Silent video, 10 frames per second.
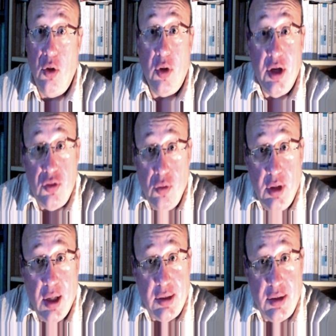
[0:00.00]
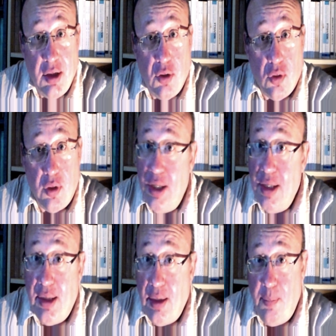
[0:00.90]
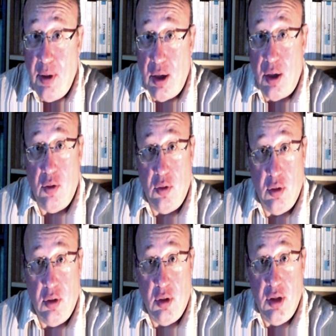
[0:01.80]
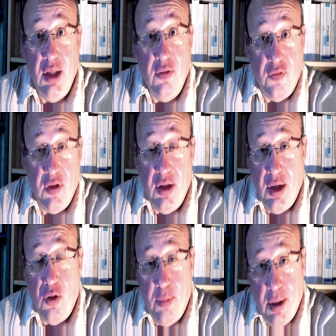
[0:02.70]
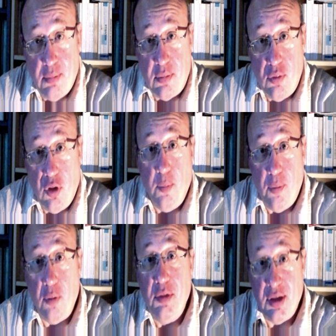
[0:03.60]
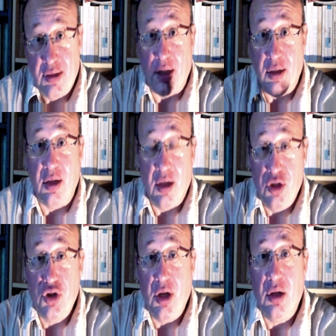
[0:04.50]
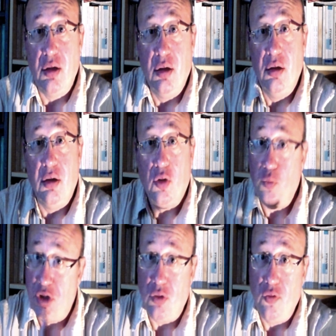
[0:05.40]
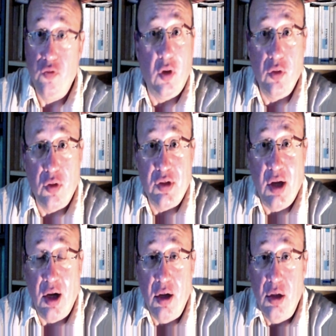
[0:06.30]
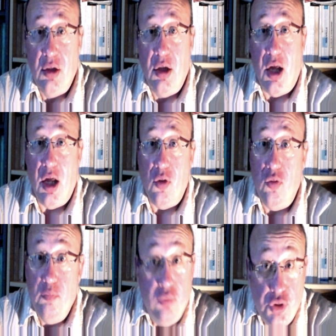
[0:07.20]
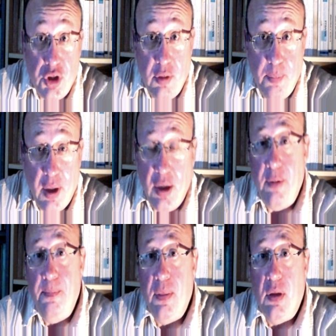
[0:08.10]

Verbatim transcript: Le résultat, c'est qu'il n'était pas in fine le même. Dans le premier, ça a été l'échec, obligé de vendre ça à une bouchée de pain,